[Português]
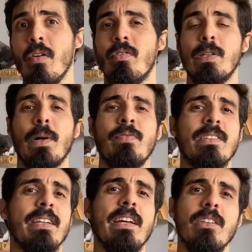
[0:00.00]
Você pode
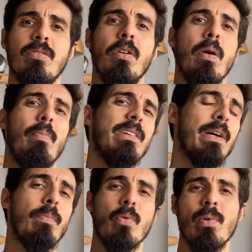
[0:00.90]
fazer isso, por
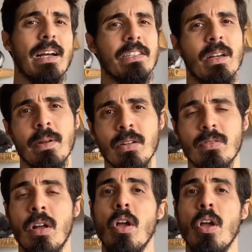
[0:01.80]
exemplo, com agachamento.